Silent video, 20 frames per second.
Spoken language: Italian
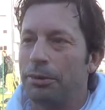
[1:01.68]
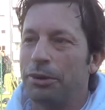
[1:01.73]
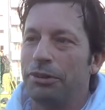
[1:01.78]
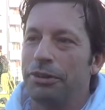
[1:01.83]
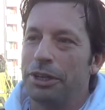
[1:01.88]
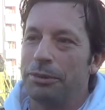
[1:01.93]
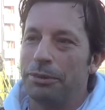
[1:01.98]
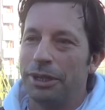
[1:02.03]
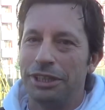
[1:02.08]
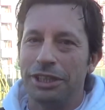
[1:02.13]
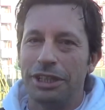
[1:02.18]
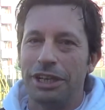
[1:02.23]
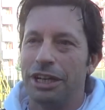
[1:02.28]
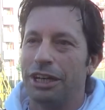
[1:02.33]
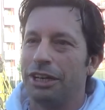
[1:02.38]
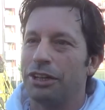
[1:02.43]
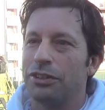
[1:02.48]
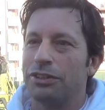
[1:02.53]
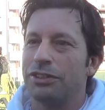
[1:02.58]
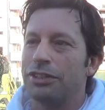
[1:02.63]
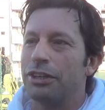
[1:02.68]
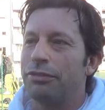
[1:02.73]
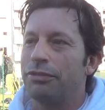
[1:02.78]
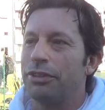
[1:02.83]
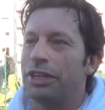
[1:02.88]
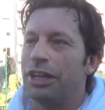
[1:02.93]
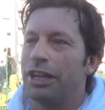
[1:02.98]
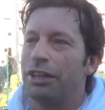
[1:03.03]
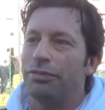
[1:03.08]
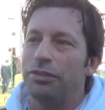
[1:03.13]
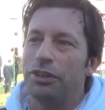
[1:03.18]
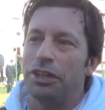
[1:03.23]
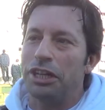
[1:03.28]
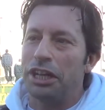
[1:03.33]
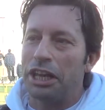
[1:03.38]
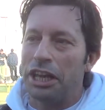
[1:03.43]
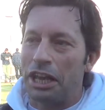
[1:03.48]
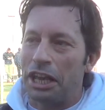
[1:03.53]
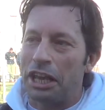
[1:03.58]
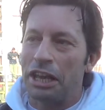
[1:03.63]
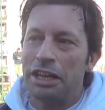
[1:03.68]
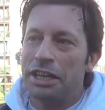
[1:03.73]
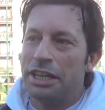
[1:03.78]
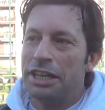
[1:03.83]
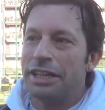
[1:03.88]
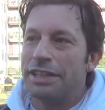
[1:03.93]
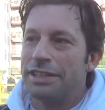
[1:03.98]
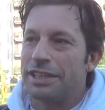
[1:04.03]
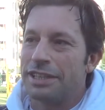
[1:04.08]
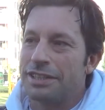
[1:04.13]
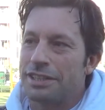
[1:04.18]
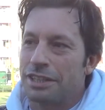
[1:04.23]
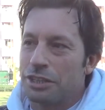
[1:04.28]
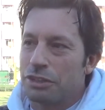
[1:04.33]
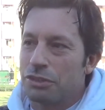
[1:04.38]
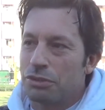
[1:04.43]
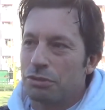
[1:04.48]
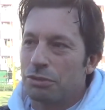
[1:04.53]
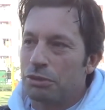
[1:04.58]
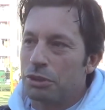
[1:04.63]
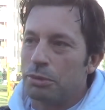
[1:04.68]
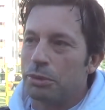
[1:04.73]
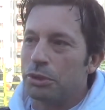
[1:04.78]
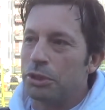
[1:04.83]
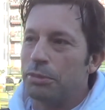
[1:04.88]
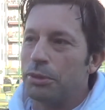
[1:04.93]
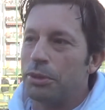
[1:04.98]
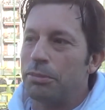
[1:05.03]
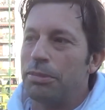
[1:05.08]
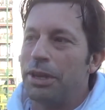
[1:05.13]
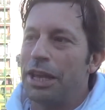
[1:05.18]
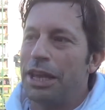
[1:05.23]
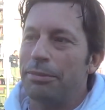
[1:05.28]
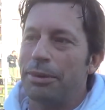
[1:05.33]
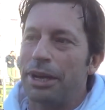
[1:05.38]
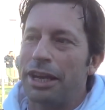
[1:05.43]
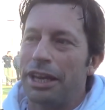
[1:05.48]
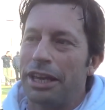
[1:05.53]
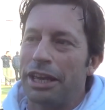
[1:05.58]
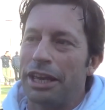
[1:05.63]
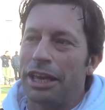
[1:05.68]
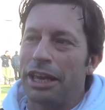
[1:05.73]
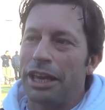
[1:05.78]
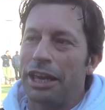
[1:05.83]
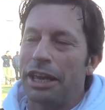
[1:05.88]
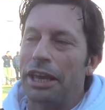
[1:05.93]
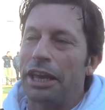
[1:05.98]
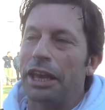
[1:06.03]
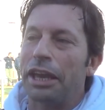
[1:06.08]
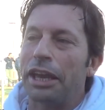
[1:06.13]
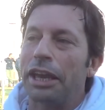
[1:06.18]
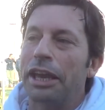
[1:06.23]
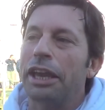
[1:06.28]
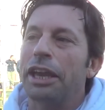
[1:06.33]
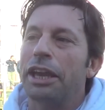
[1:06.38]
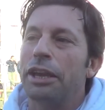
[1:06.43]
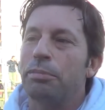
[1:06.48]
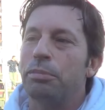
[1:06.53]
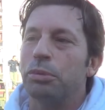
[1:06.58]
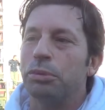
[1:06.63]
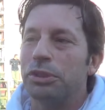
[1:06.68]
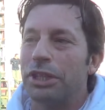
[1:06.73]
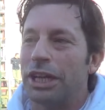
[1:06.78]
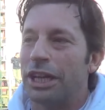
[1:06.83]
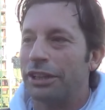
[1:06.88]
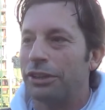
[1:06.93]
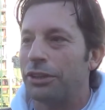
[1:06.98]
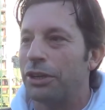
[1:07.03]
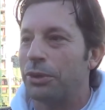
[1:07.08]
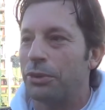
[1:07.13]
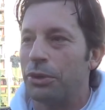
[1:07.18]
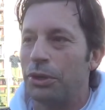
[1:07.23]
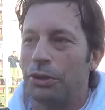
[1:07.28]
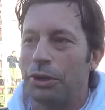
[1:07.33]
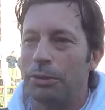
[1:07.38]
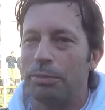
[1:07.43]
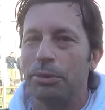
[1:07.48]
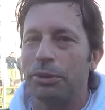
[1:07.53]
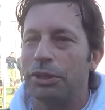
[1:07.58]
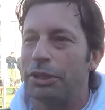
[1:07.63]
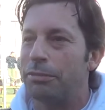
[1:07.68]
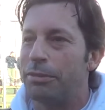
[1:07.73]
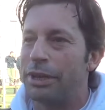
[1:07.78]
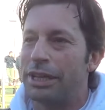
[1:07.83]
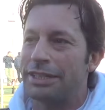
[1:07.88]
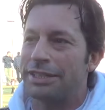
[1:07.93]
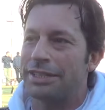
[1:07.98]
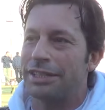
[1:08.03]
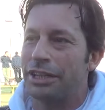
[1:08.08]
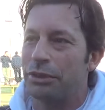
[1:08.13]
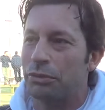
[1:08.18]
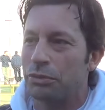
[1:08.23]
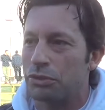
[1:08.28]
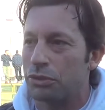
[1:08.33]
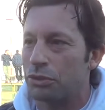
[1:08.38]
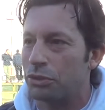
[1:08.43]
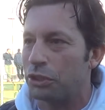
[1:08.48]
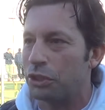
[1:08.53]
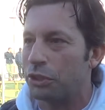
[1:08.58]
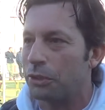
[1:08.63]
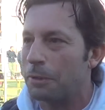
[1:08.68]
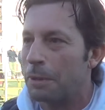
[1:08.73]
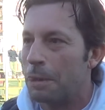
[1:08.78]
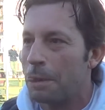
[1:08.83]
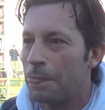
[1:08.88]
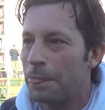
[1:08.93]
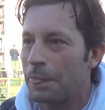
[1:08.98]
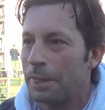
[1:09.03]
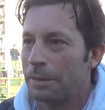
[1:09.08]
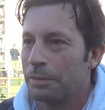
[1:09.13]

a, proveremo a dire la nostra fino alla fine senza nessun tipo di problema e, e puntando a quello che potrebbe essere un sogno.